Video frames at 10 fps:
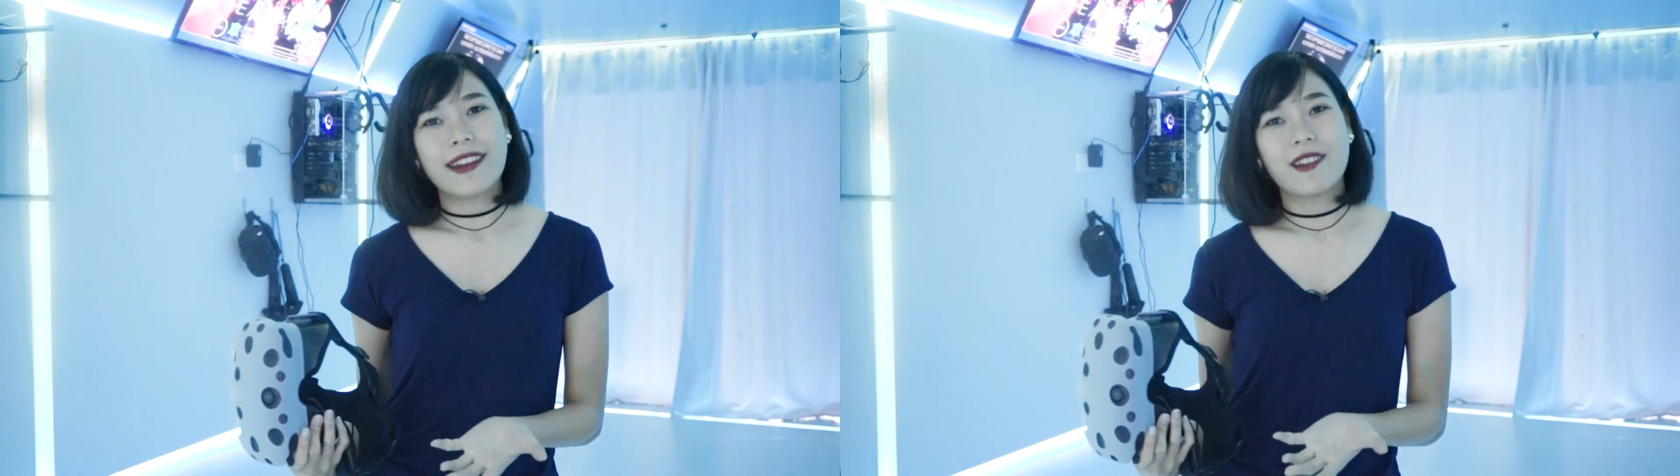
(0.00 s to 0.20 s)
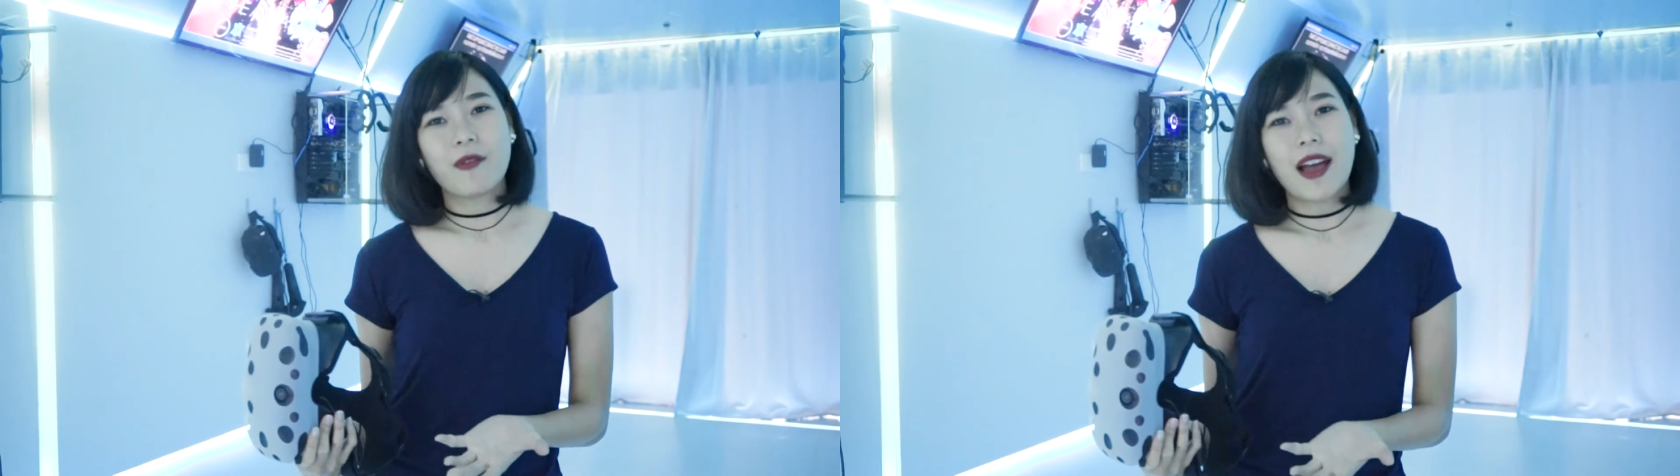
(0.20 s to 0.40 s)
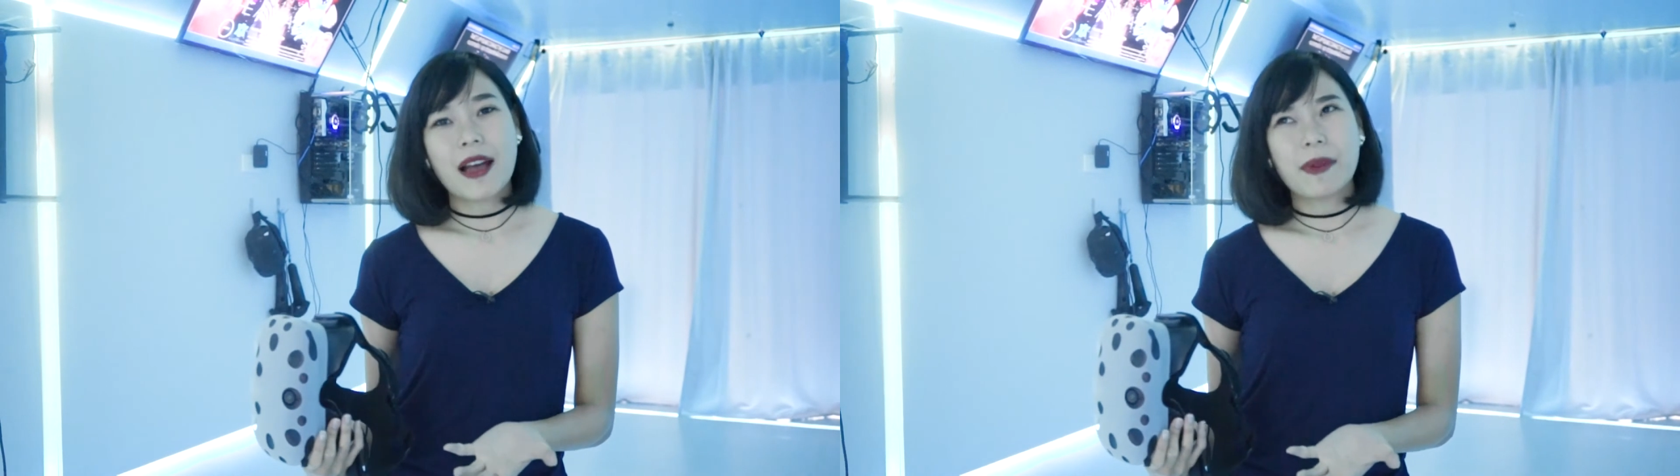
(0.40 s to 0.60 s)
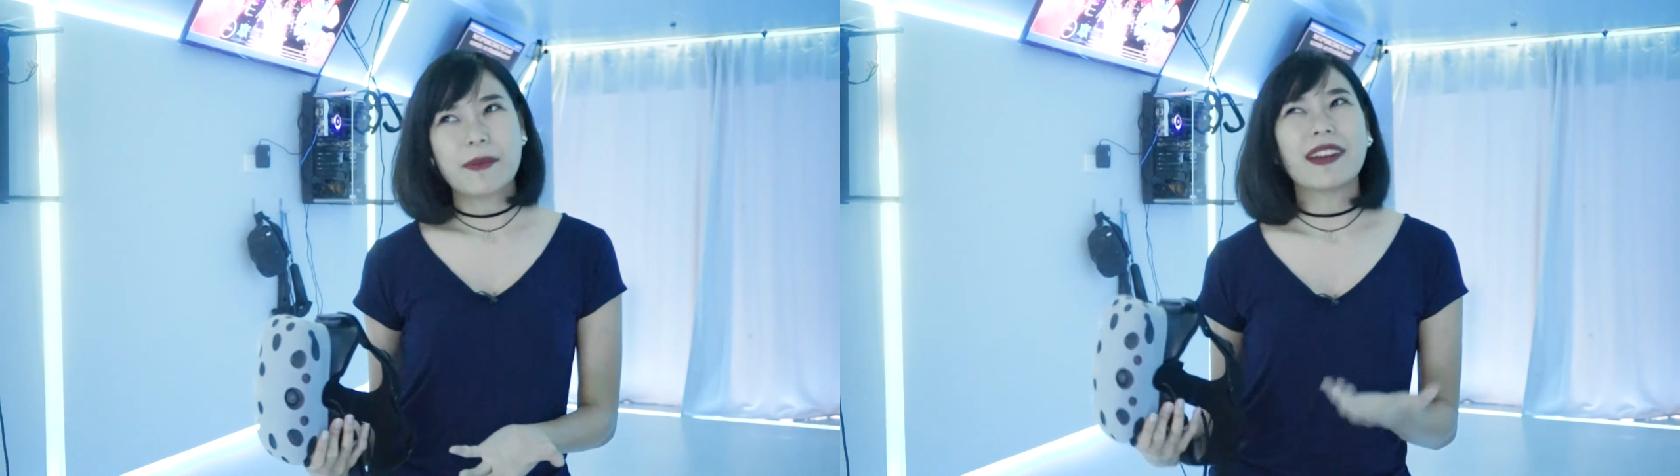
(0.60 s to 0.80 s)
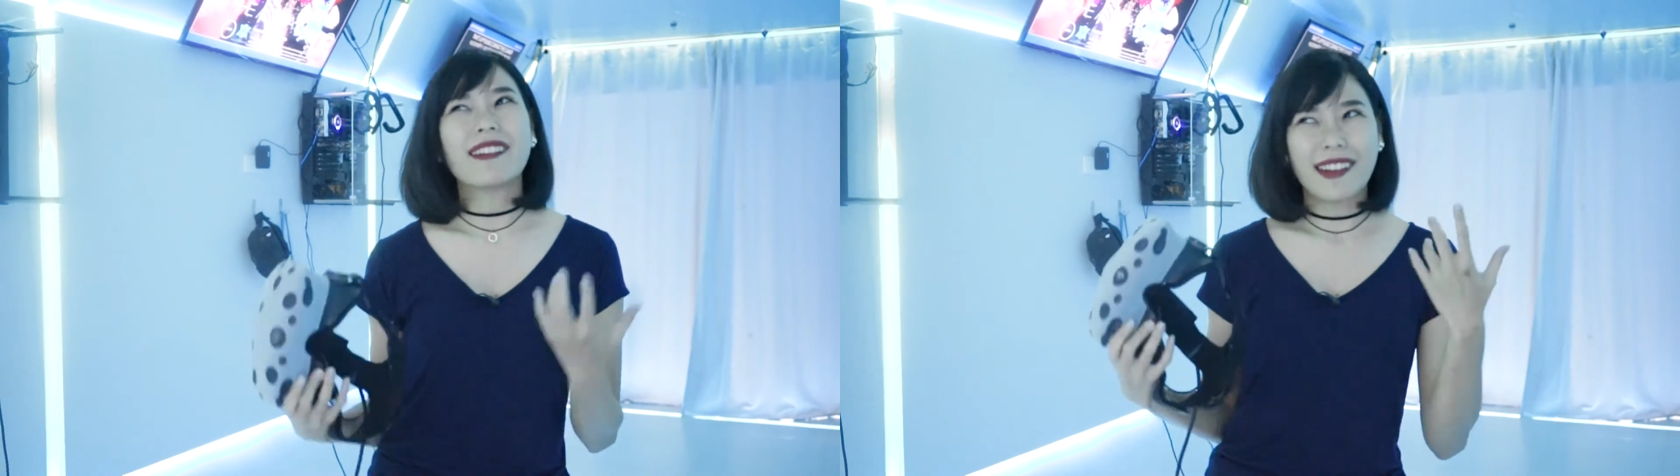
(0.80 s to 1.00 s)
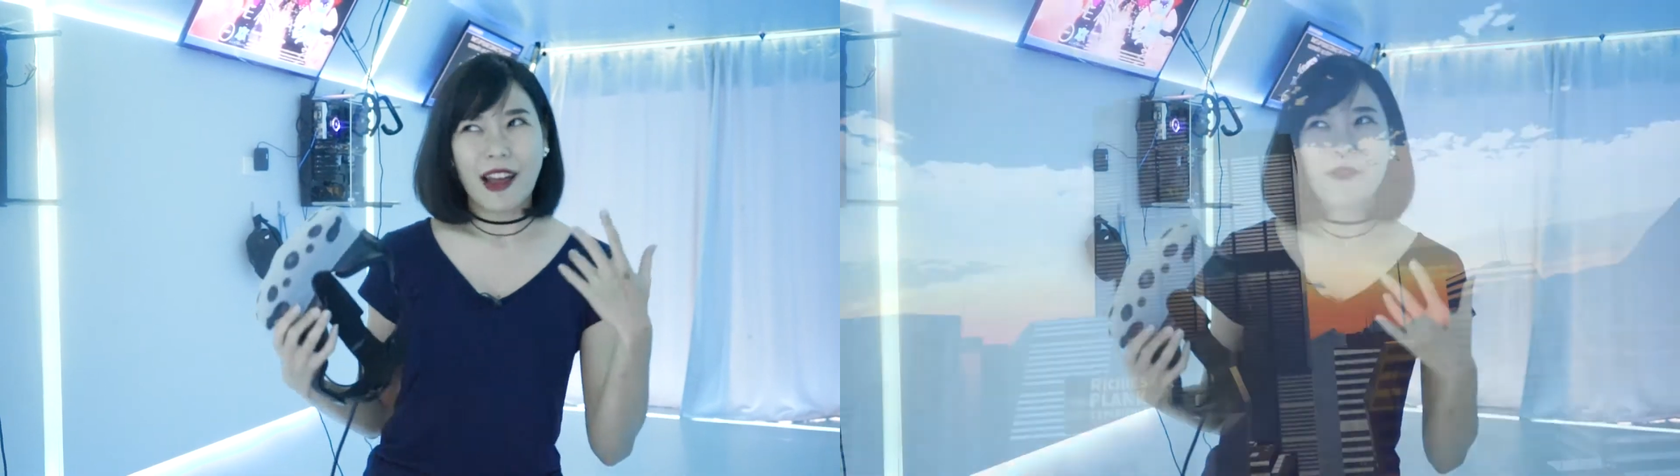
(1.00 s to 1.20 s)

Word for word: เนอะว่ามันเหมือนเรา